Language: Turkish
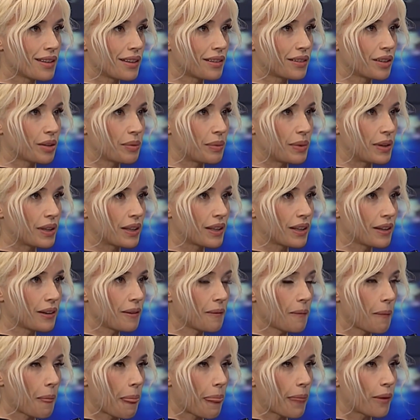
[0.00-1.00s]
de tabii ki
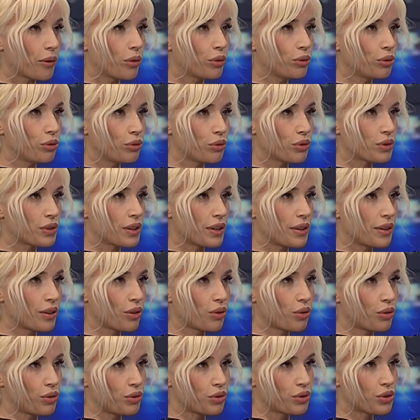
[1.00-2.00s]
onun üzerine
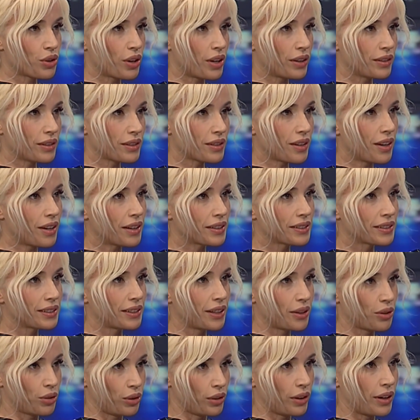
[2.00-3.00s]
koyacağınız
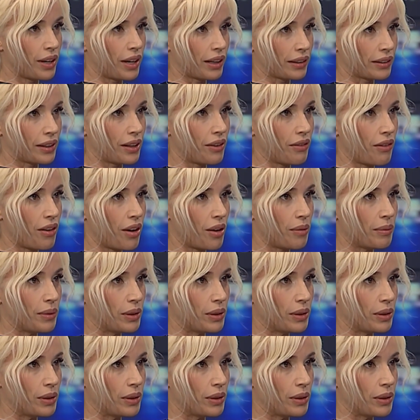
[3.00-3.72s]
artılar olarak devam